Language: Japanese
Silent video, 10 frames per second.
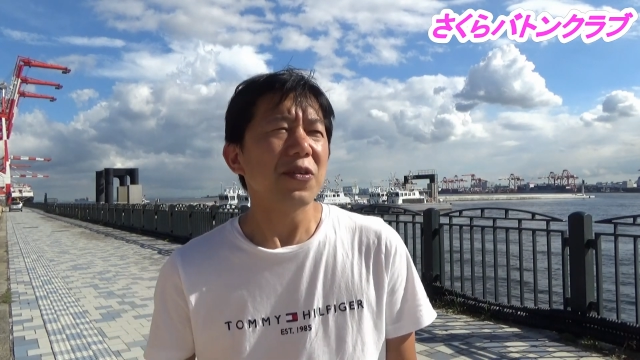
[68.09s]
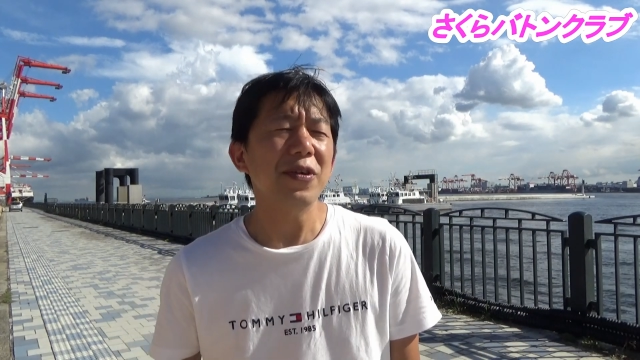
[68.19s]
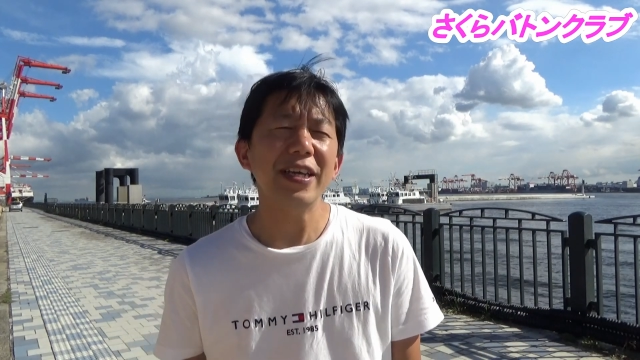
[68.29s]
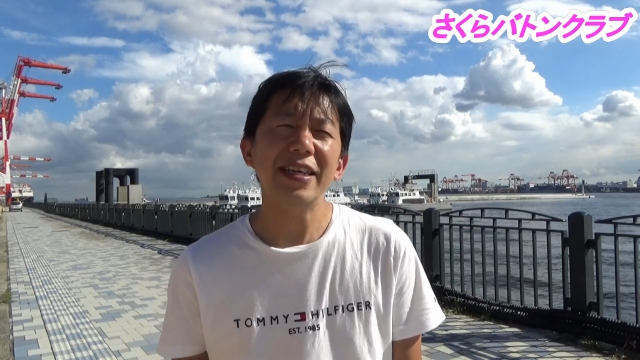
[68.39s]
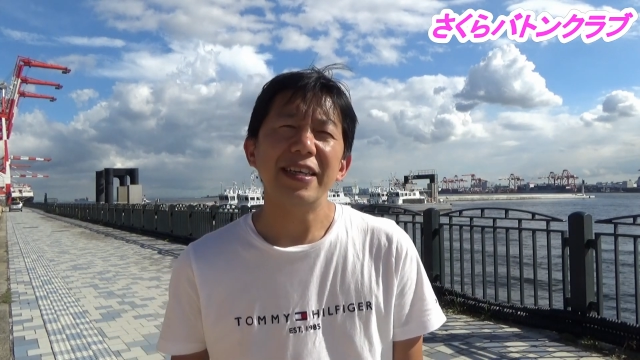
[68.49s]

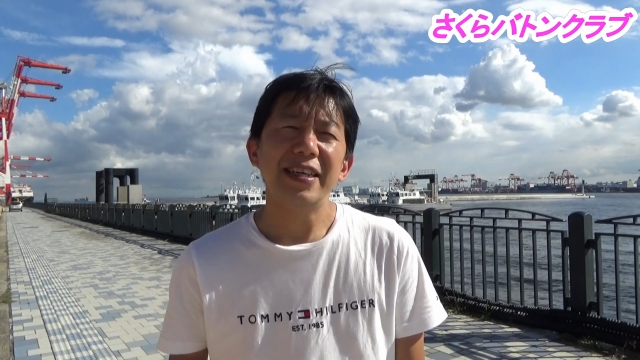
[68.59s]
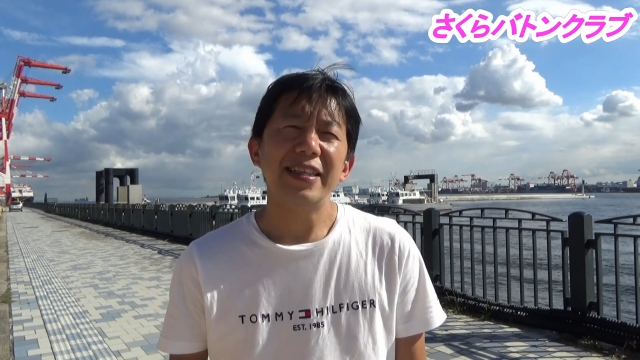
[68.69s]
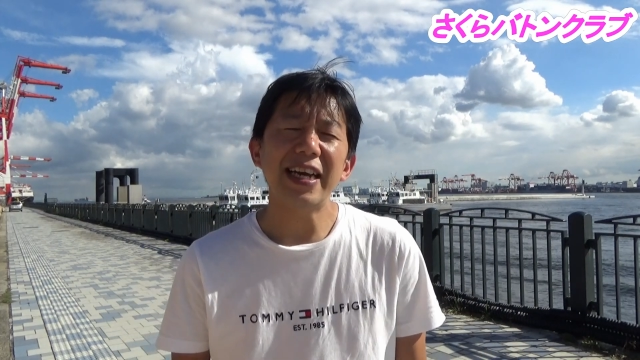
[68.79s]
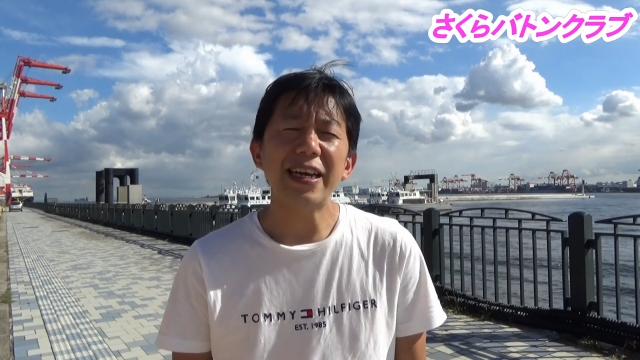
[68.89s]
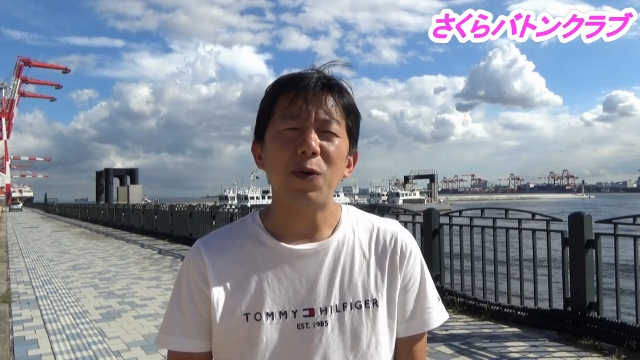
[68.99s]
これ
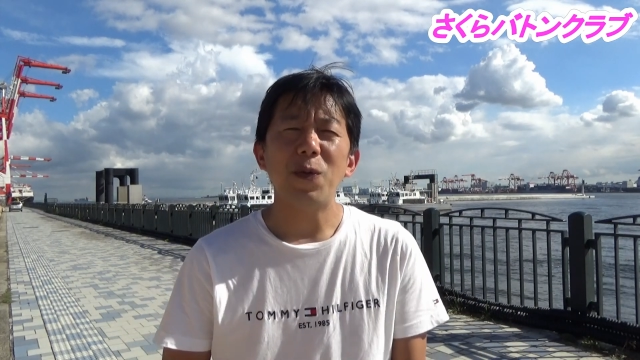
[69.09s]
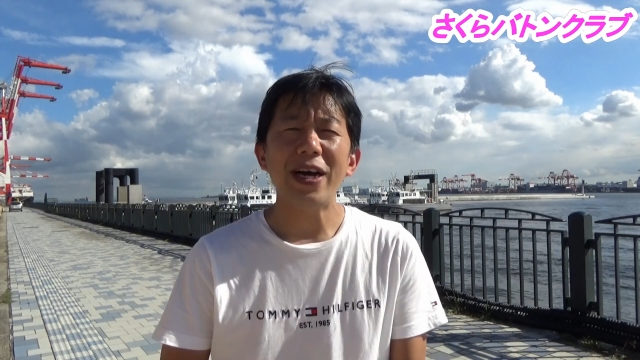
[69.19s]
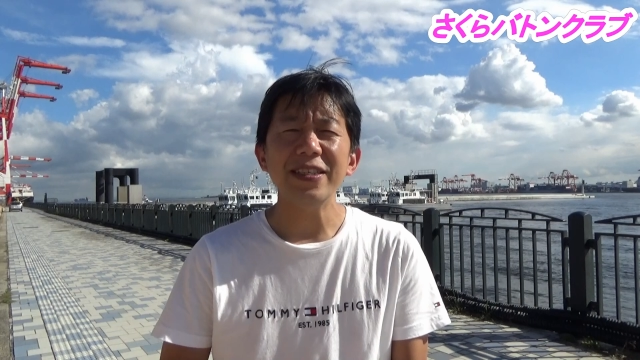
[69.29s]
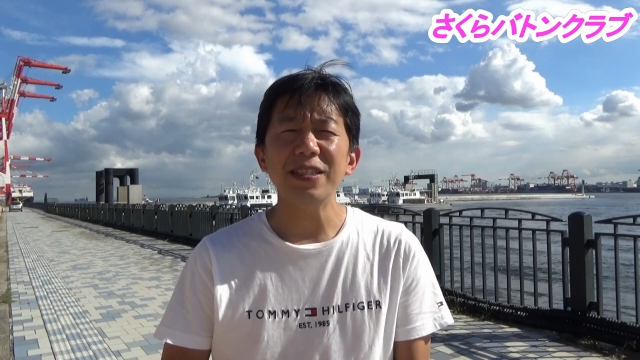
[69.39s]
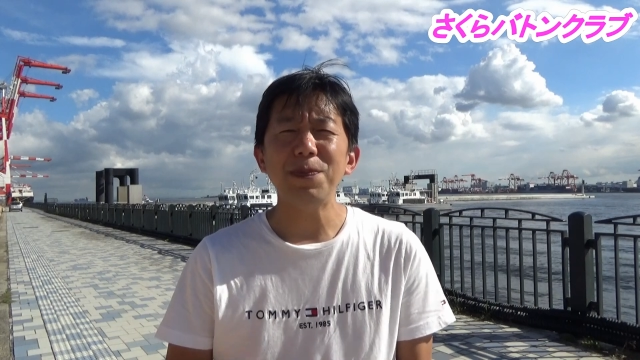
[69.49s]
なんか
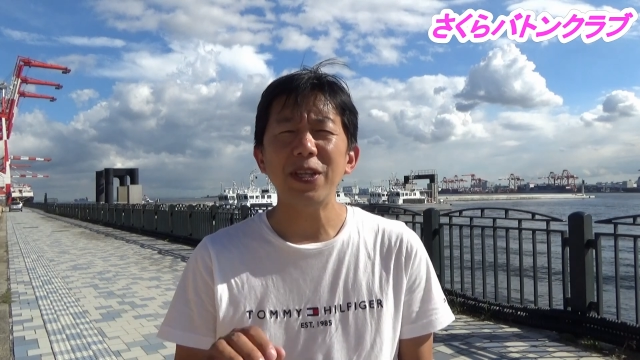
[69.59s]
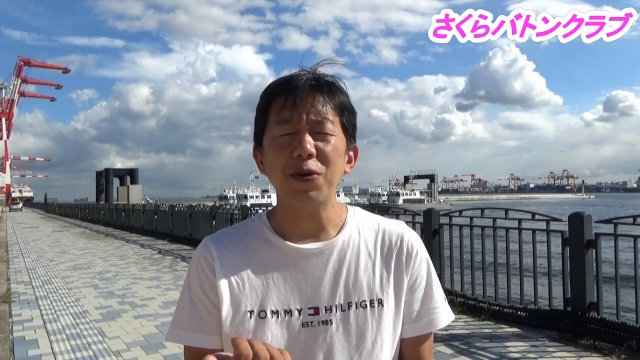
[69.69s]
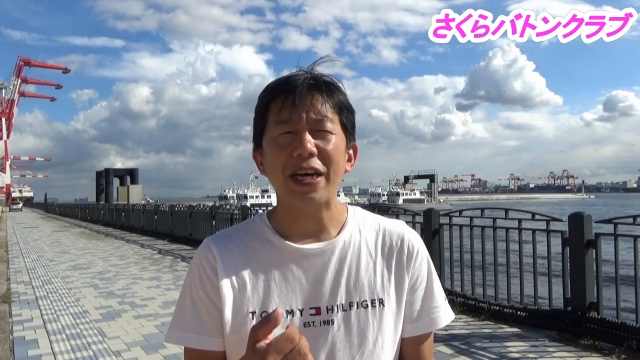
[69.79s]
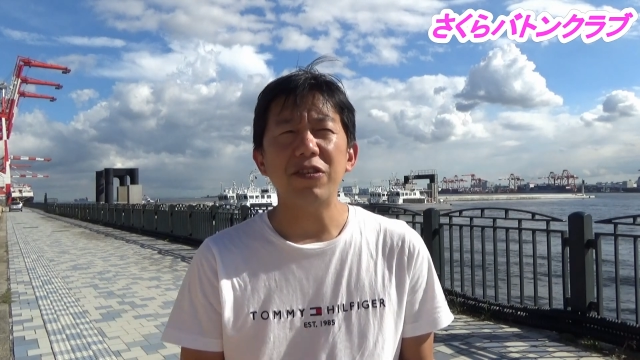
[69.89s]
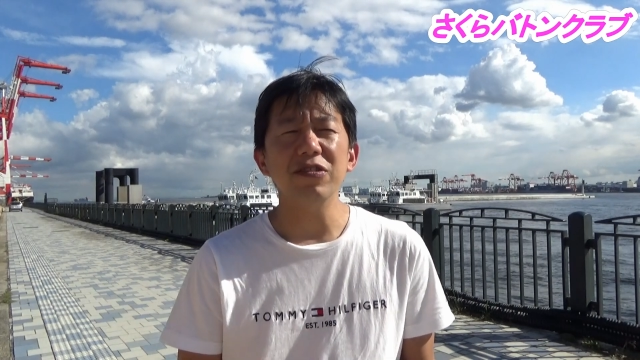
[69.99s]
ワンスピン
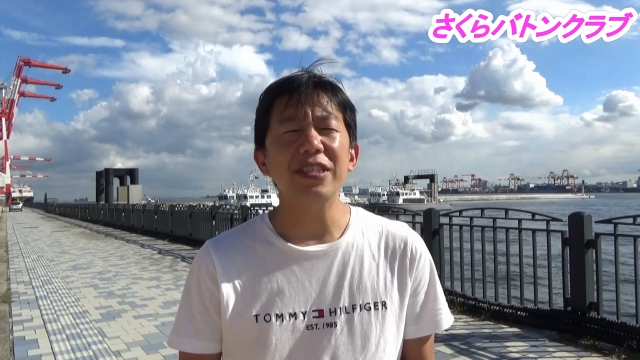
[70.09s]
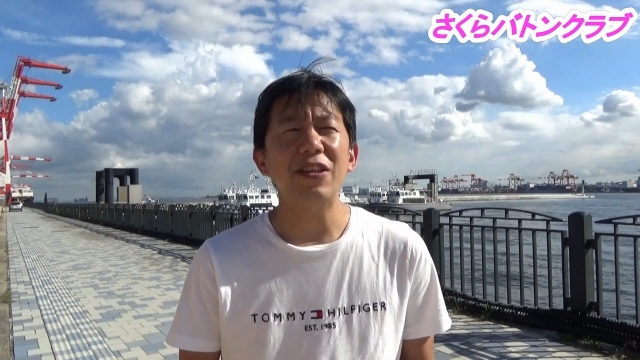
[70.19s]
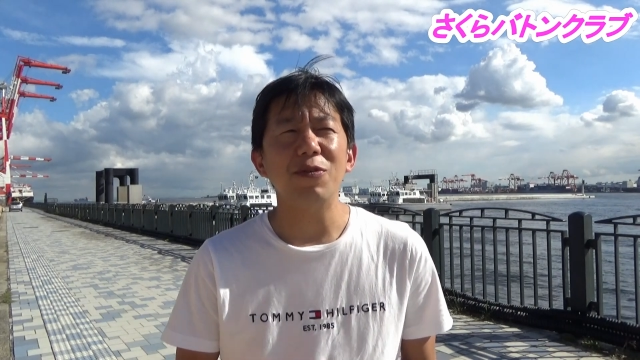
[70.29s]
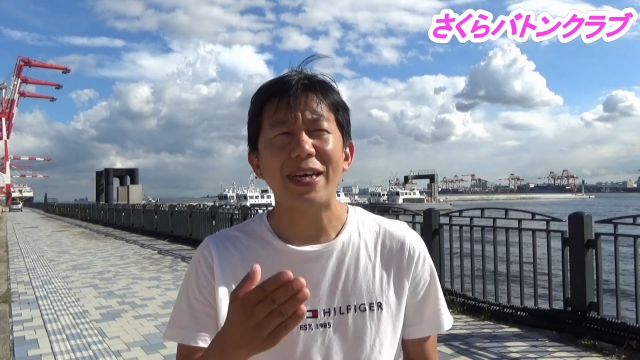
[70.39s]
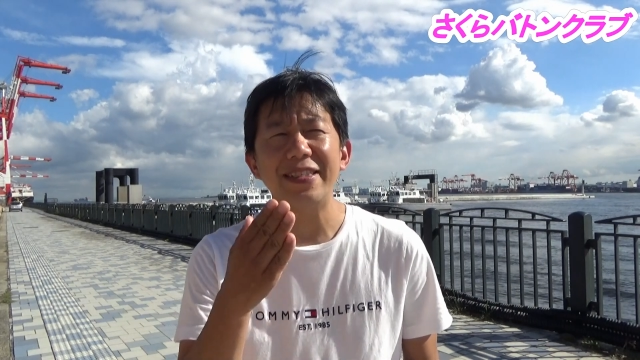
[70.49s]
とかトス
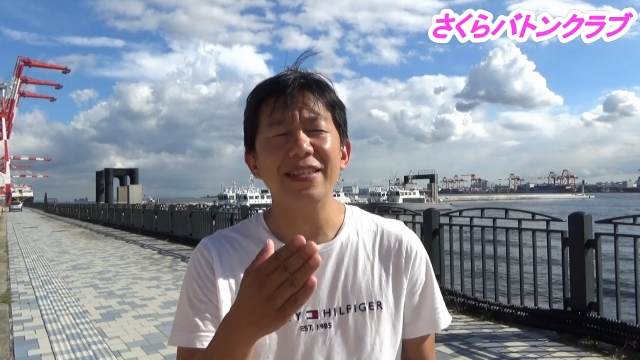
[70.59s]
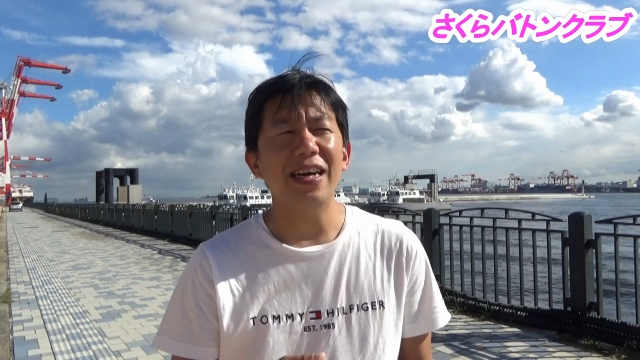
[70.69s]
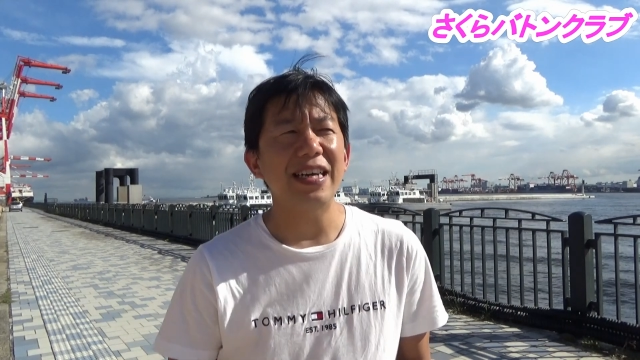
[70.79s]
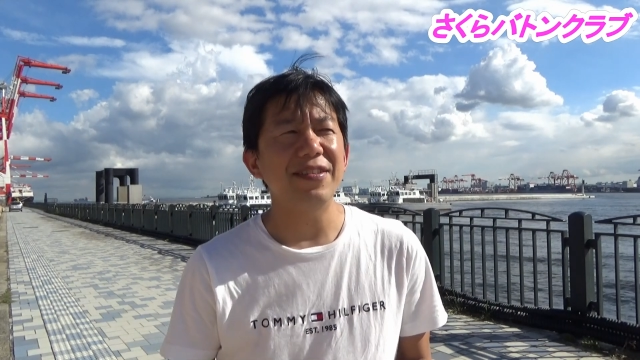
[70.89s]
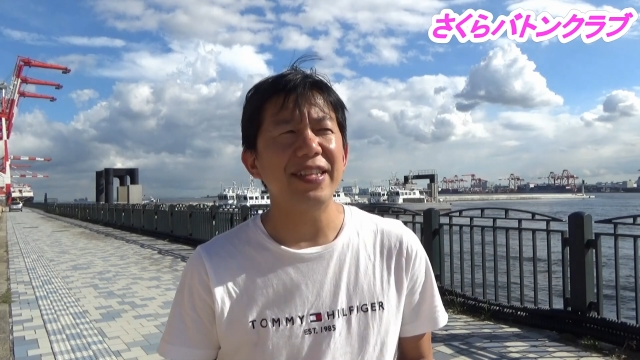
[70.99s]
だとまっす
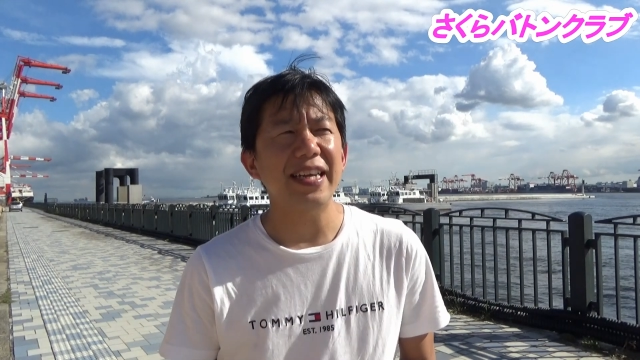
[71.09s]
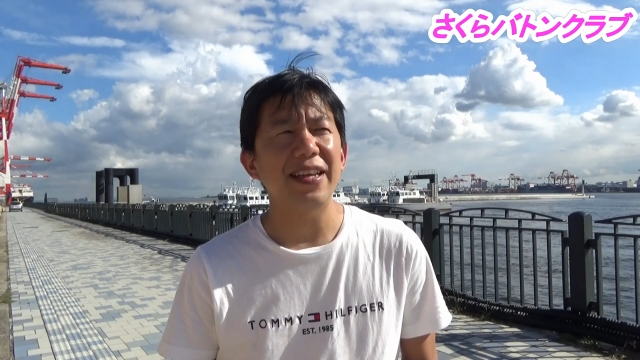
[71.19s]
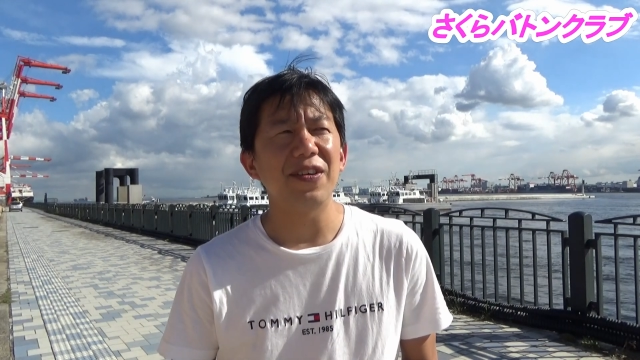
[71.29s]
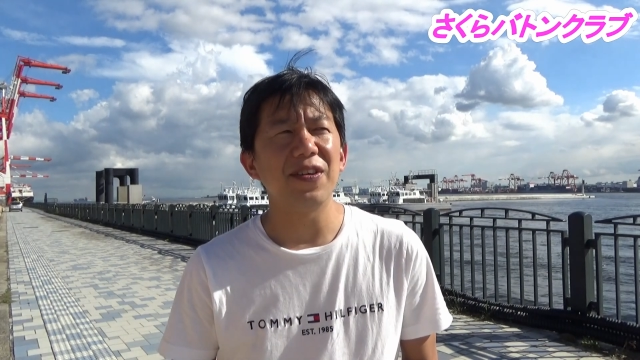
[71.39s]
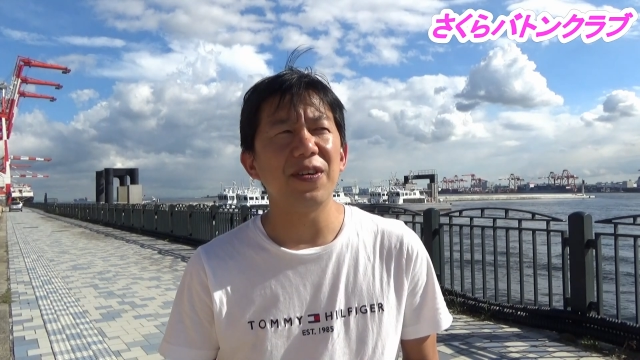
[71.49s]
ぐ上がるんだ
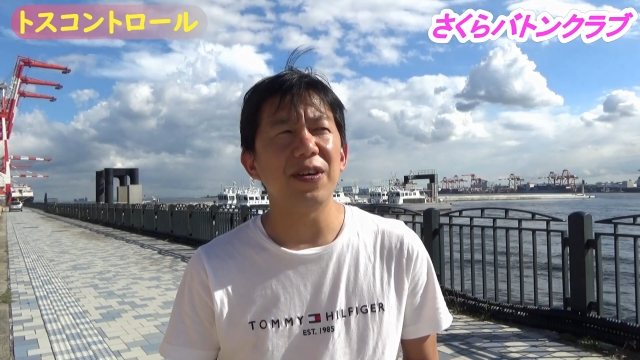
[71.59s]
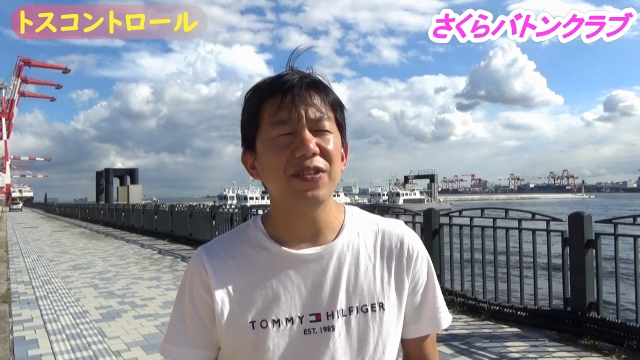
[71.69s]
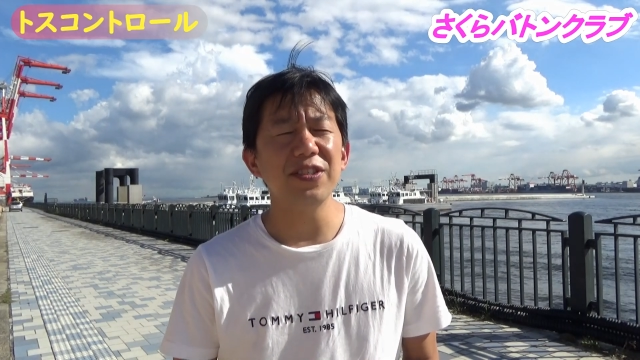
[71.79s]
けど、